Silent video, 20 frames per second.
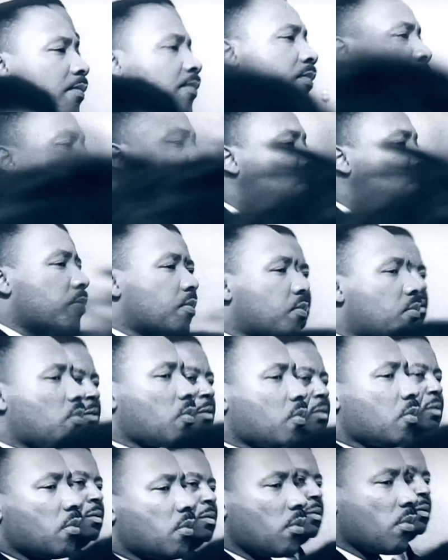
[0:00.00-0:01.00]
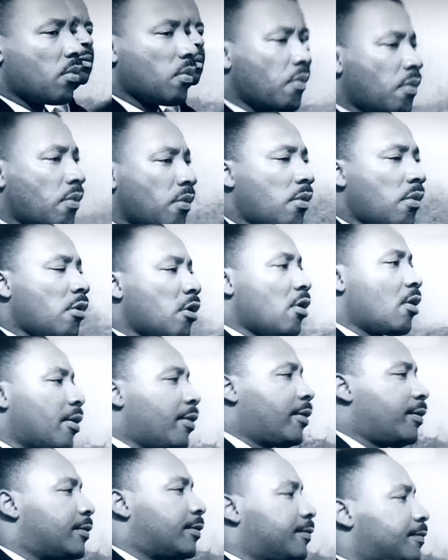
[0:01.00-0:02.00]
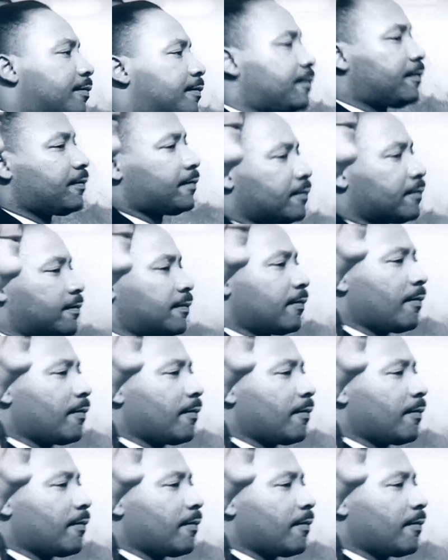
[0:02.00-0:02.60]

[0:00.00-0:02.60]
aktivis hak-hak sipil paling terkenal di abad ke-20,